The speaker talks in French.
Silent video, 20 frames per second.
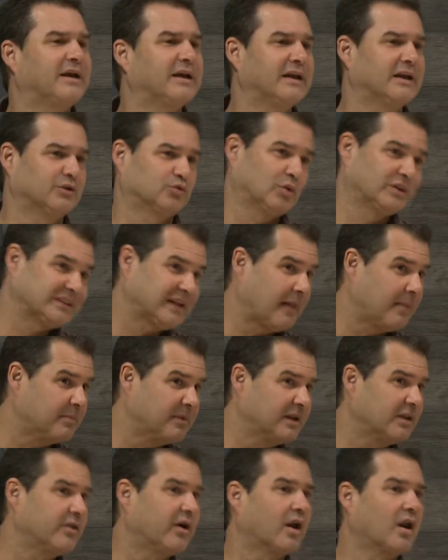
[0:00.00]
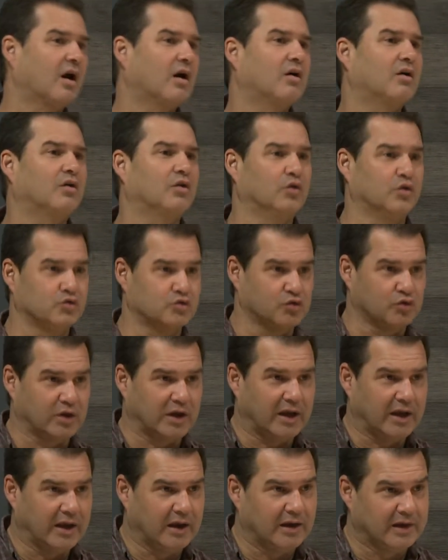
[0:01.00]
à 60 000 là,
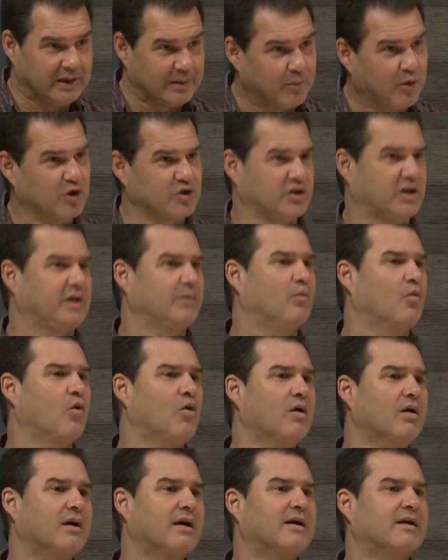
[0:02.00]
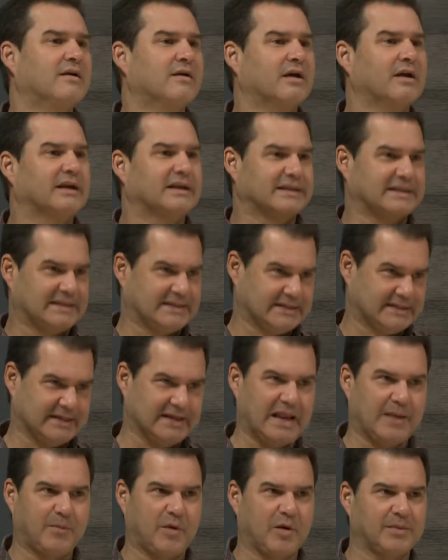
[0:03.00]
durant les prochains mois. C'est
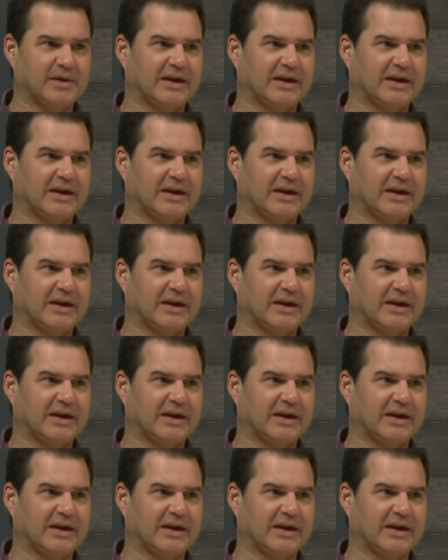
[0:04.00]
la première